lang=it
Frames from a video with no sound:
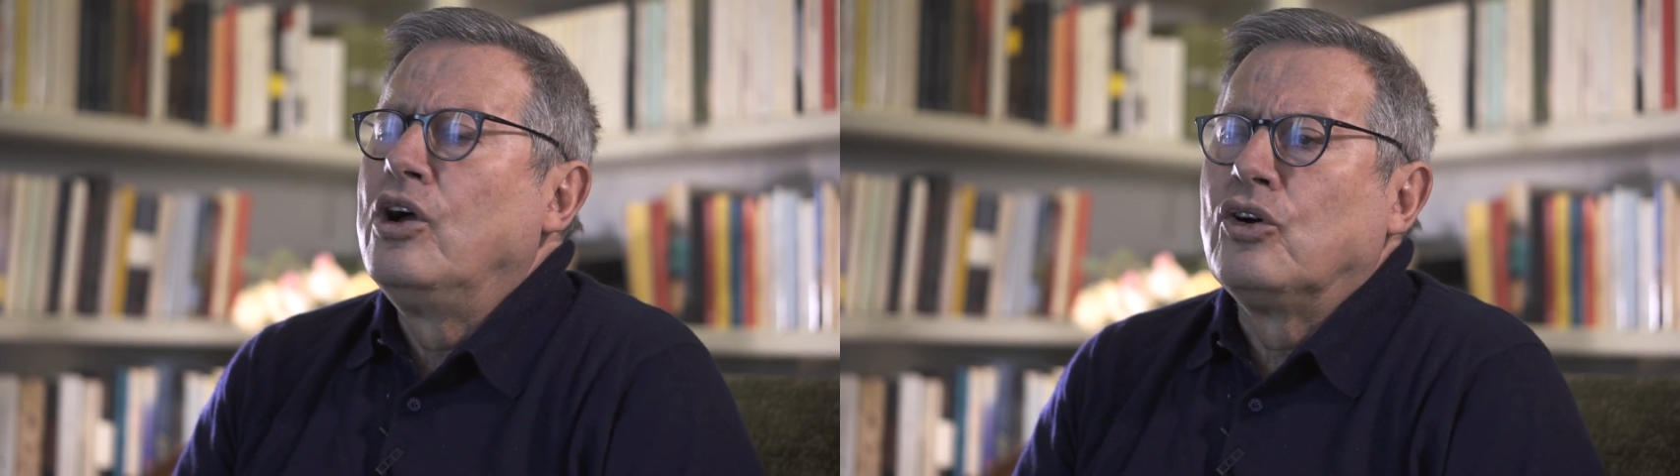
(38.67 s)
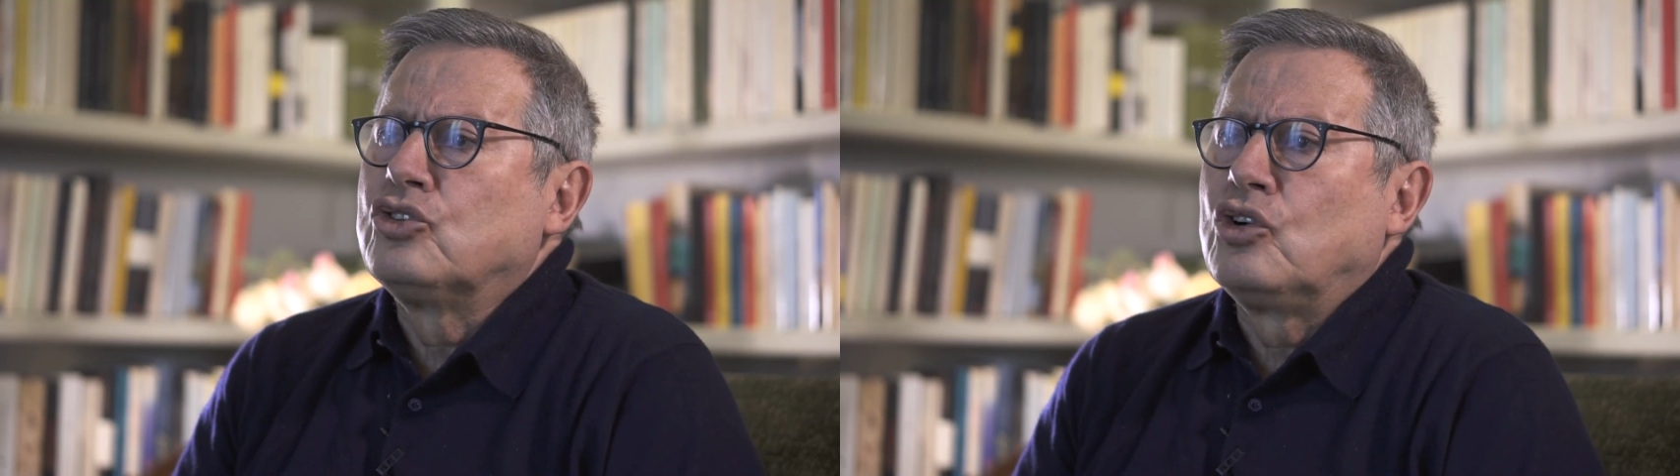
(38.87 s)

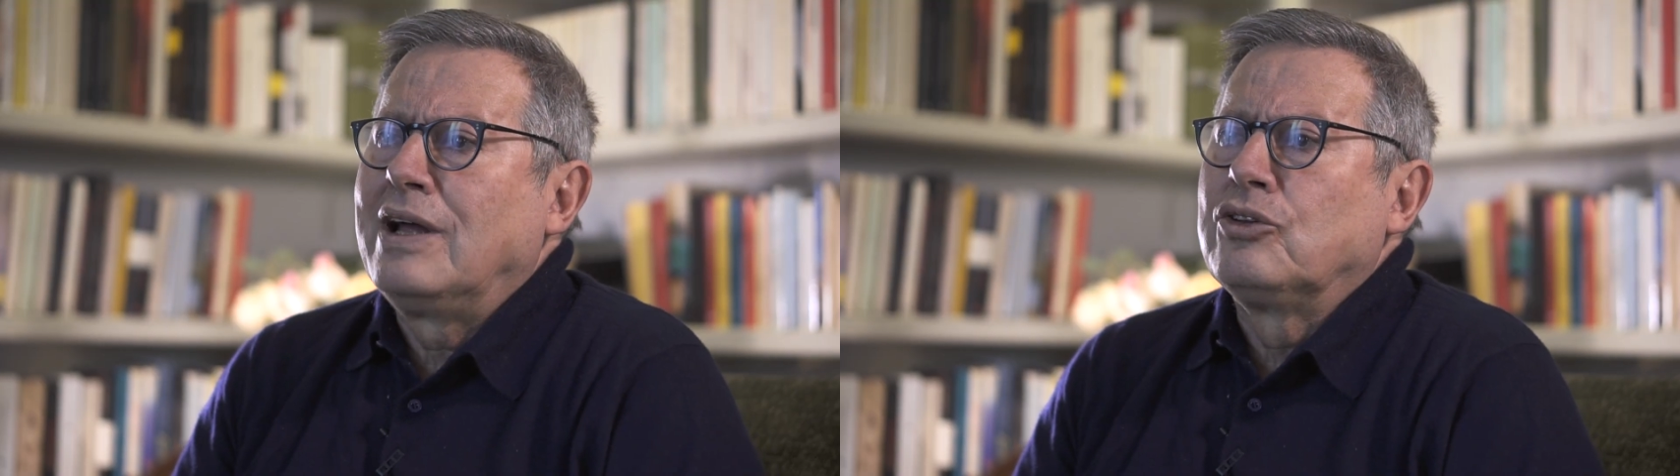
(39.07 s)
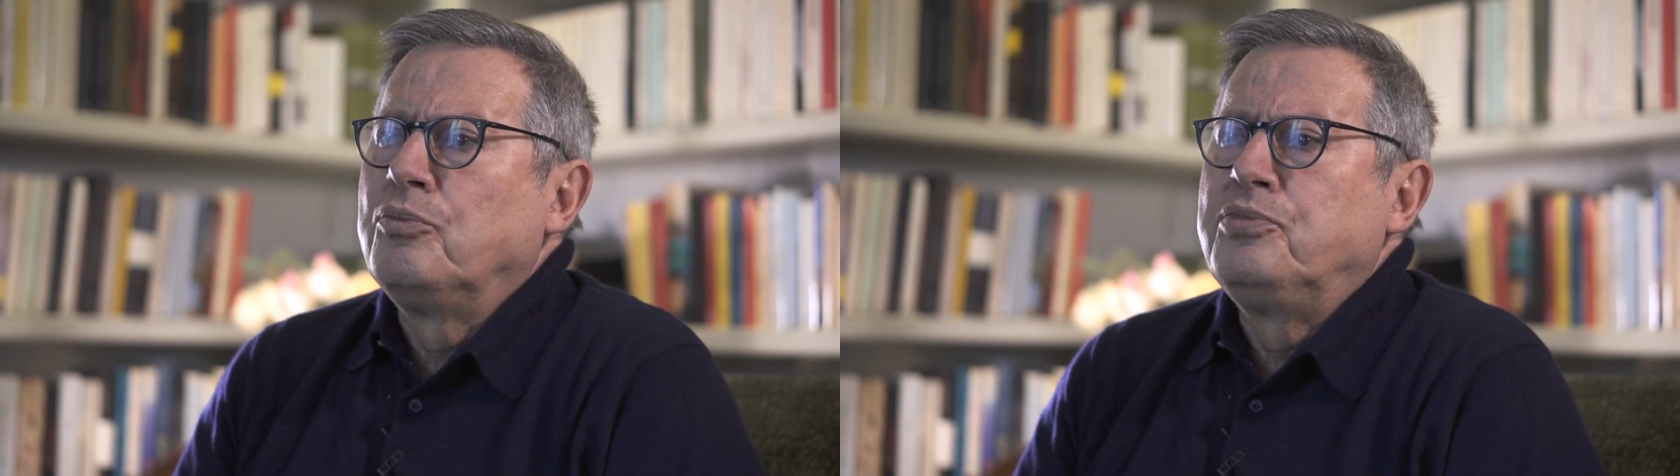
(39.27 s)
e ho
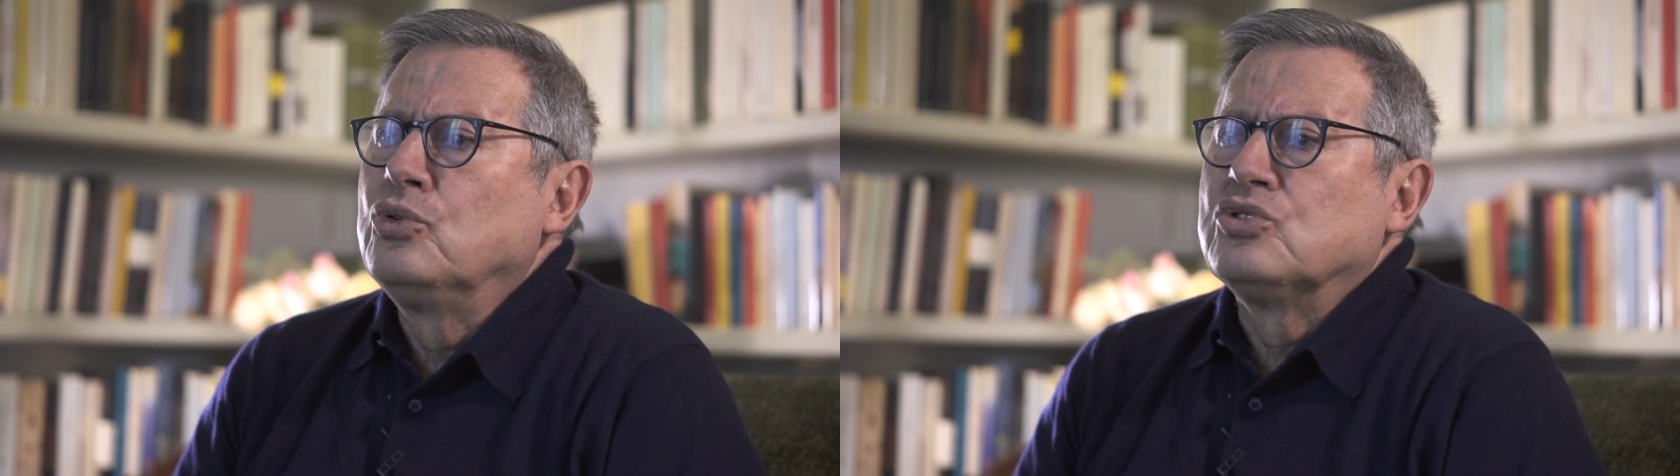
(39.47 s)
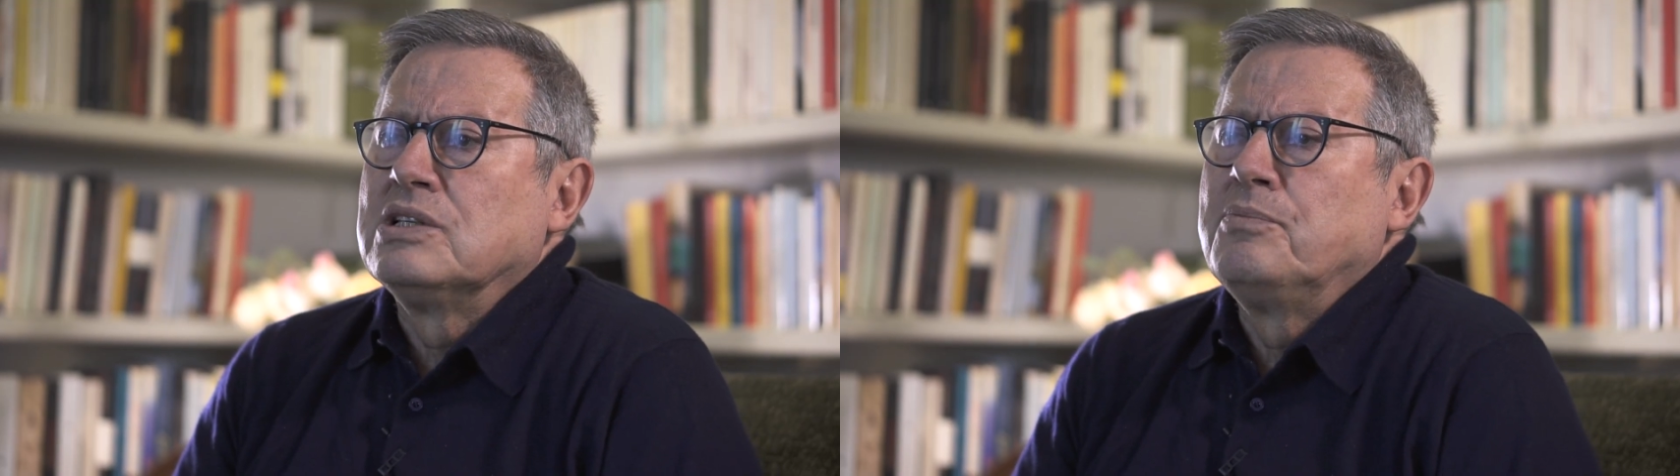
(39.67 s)
trovato
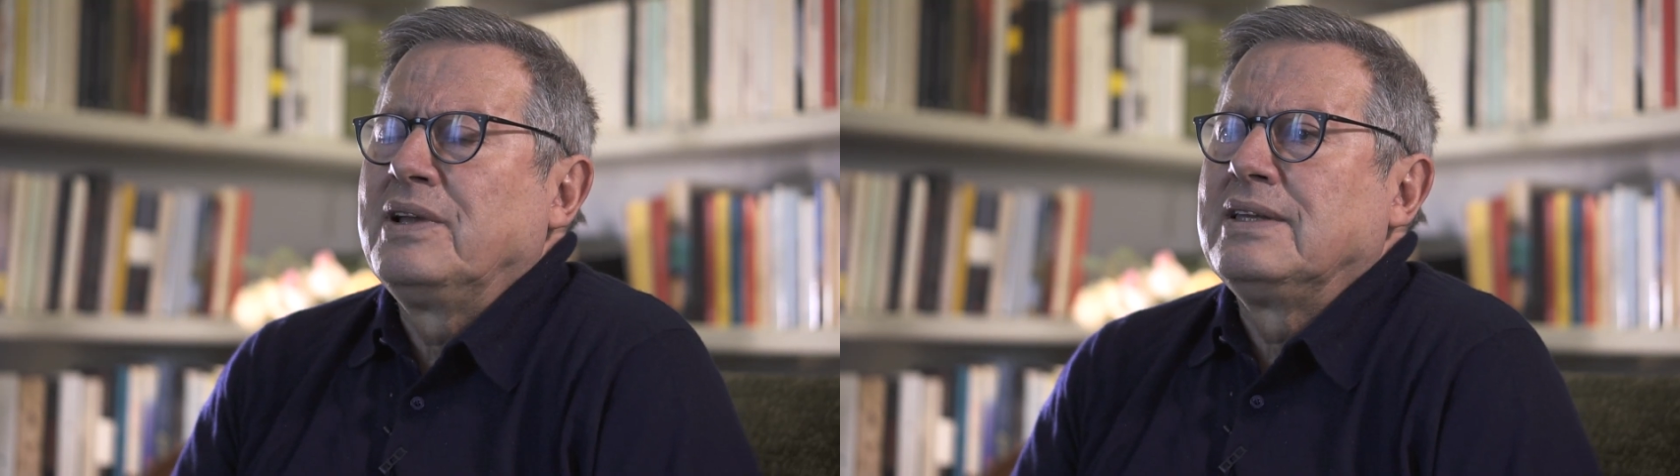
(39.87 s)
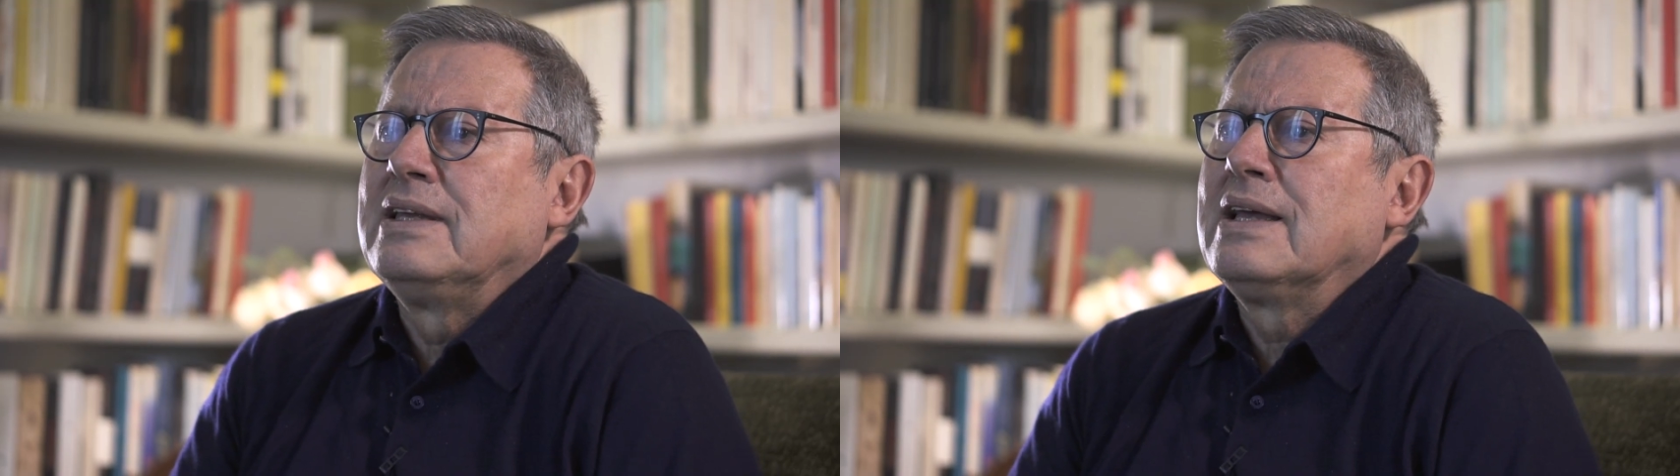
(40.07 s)
più
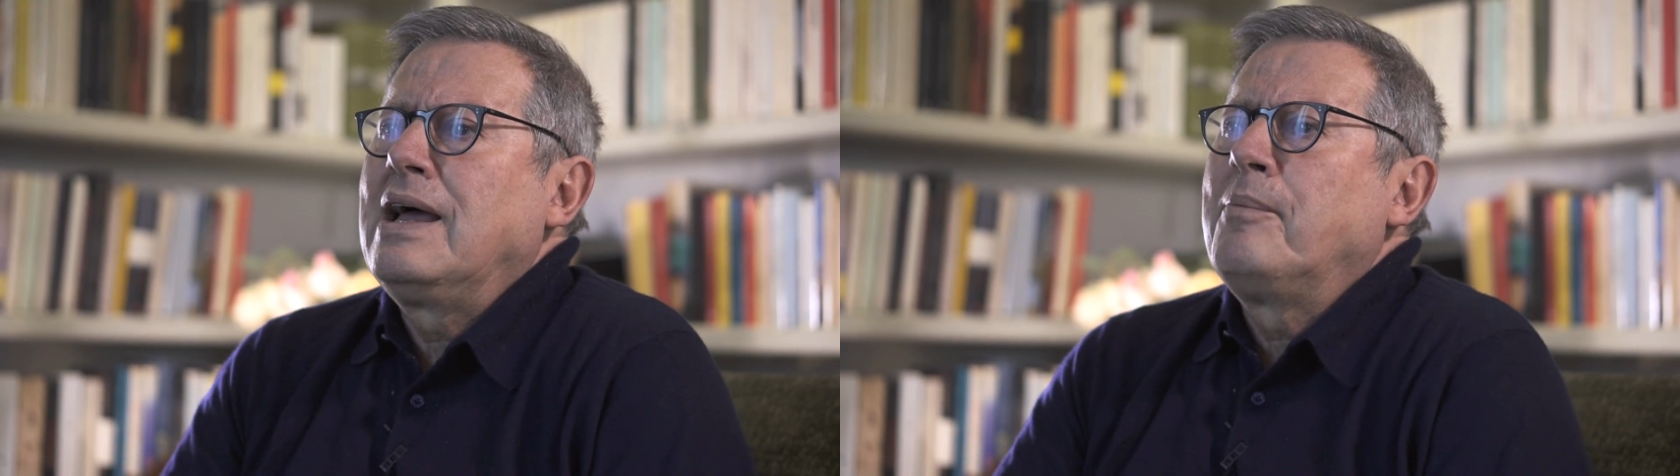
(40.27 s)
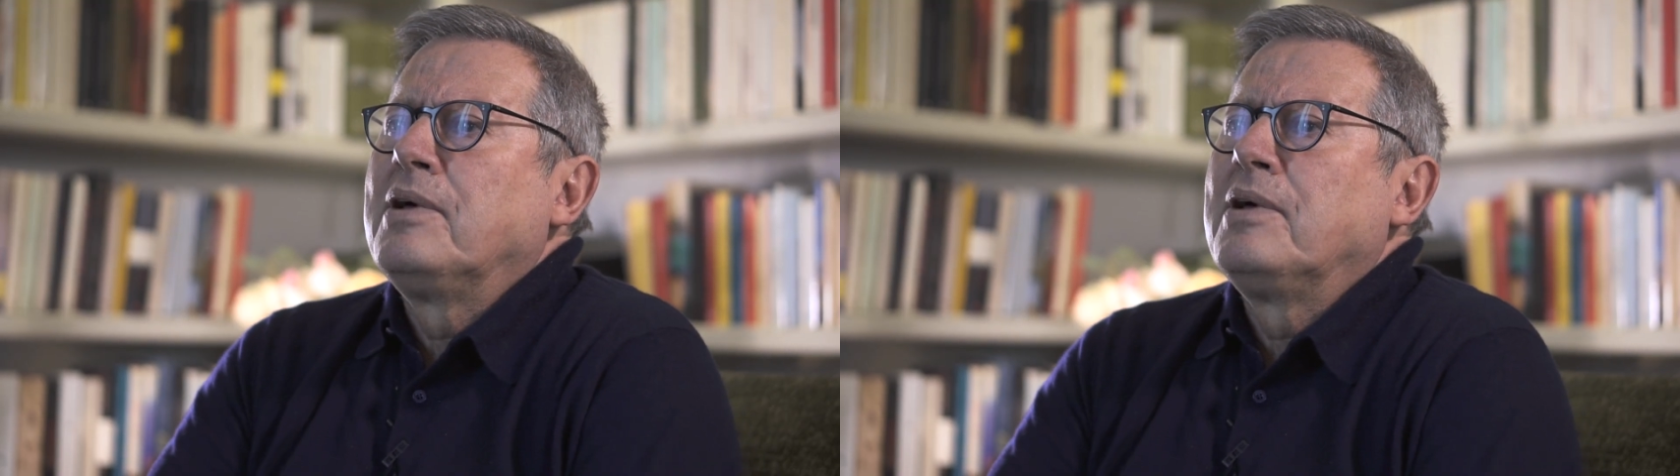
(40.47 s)
simpatia